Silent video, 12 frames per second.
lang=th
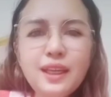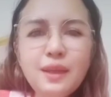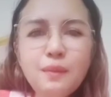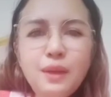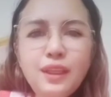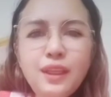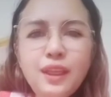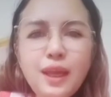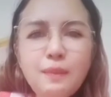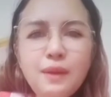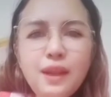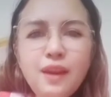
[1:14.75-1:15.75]
มิตรที่
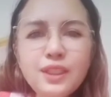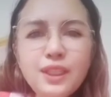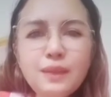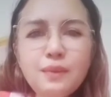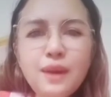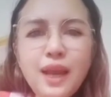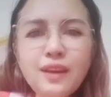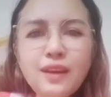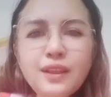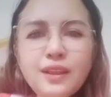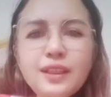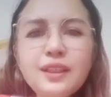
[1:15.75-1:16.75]
ทำให้เราฉิบหายก็
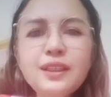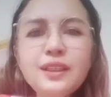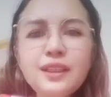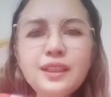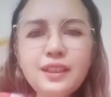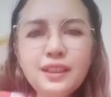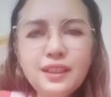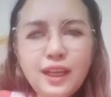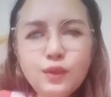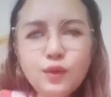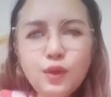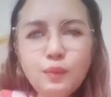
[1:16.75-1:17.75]
คือหนึ่งชัก
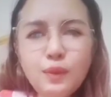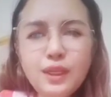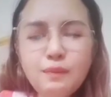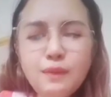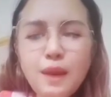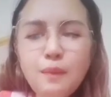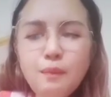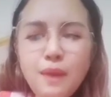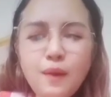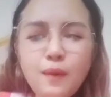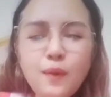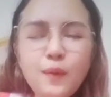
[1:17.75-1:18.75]
ชวนไปดื่มน้ำ
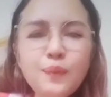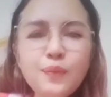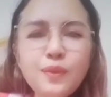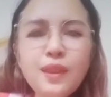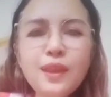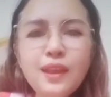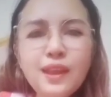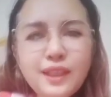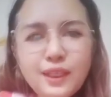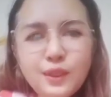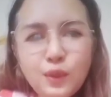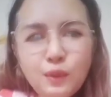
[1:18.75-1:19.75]
เมา ชั
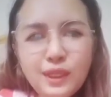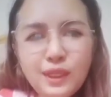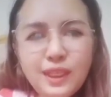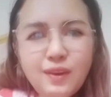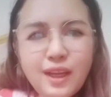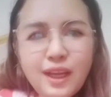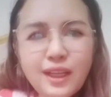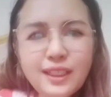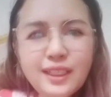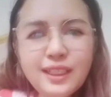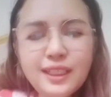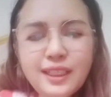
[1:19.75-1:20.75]
กชวนไปเที่ยวกลาง
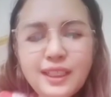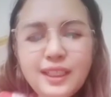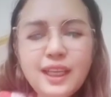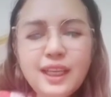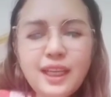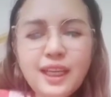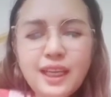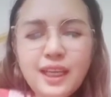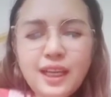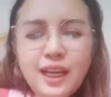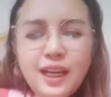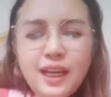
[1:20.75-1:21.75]
คืน
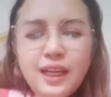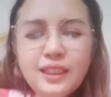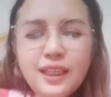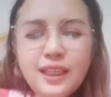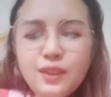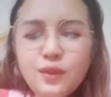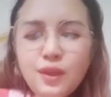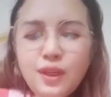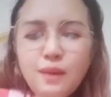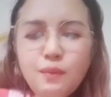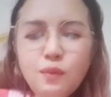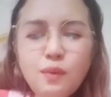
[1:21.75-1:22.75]
ชักชวน
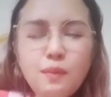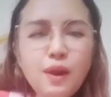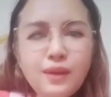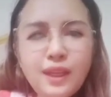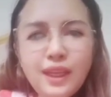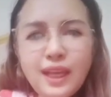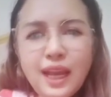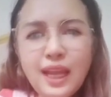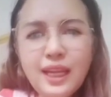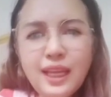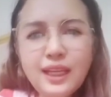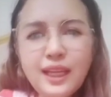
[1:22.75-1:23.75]
ให้โมเมาในการ
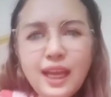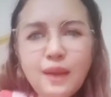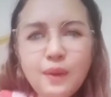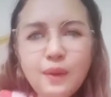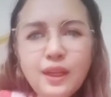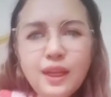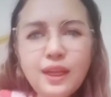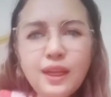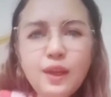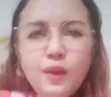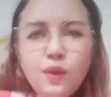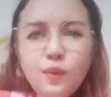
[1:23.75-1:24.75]
เล่นการพนันไฮ
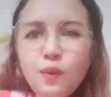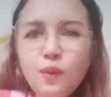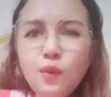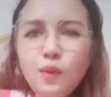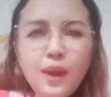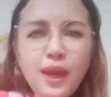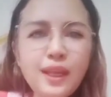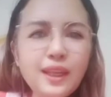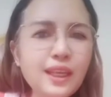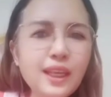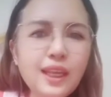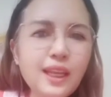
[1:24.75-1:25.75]
โลโปไพ่
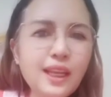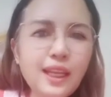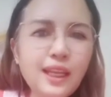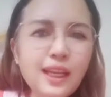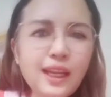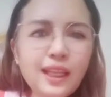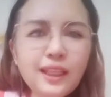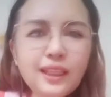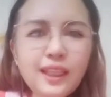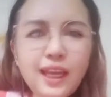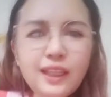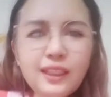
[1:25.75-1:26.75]
เล่นอะไร
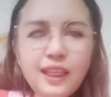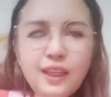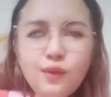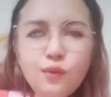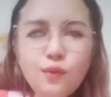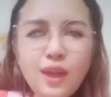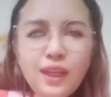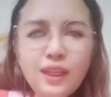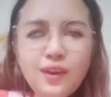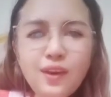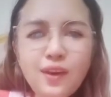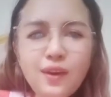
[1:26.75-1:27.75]
ต่างๆ ถ้าทุกวันนี้
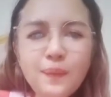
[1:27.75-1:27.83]
ก็